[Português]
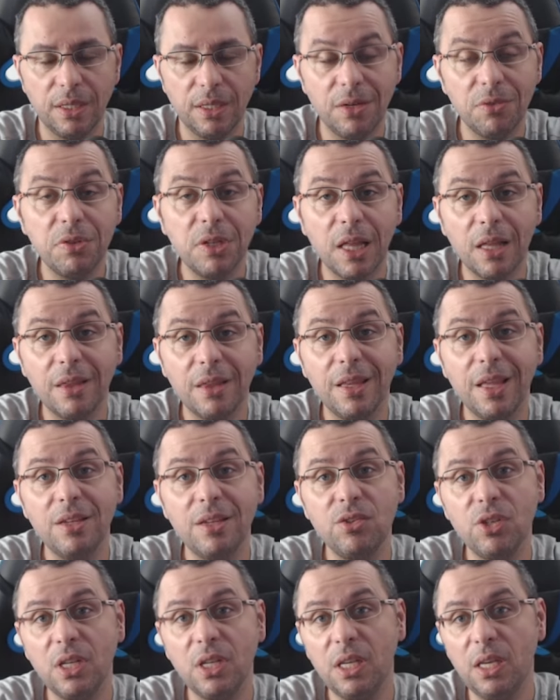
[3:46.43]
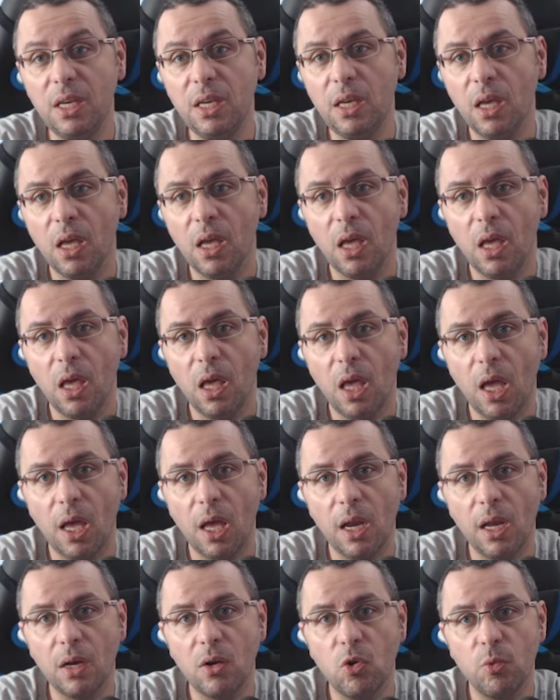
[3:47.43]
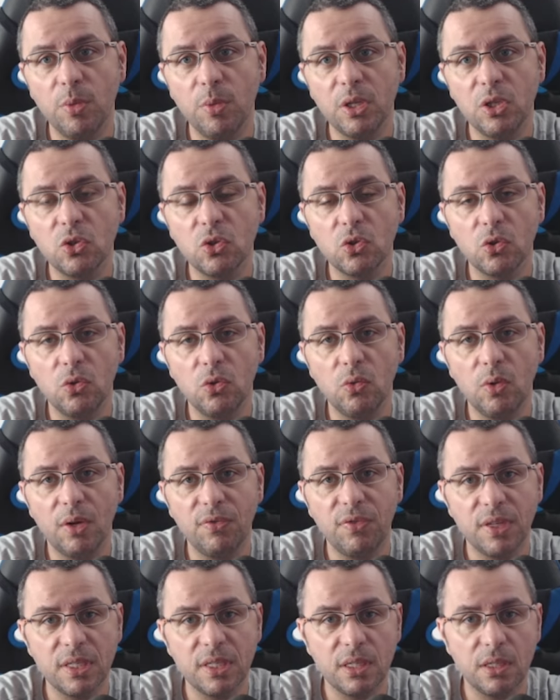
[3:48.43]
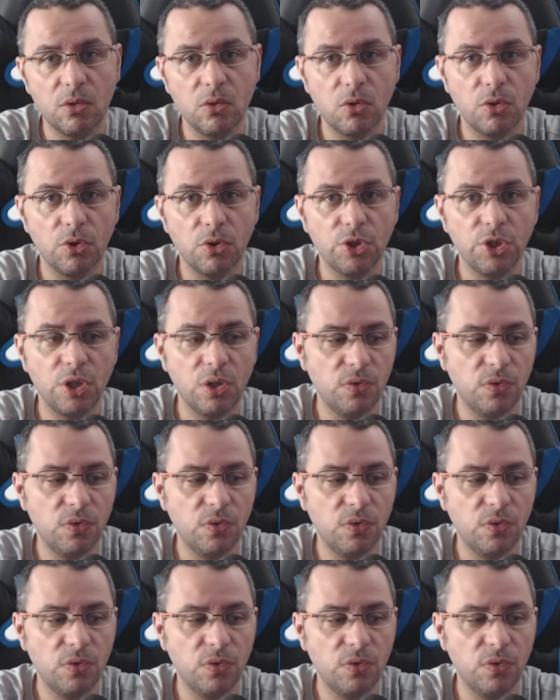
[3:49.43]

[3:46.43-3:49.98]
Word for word: Na verdade, desde que ela começou a fazer o crochê,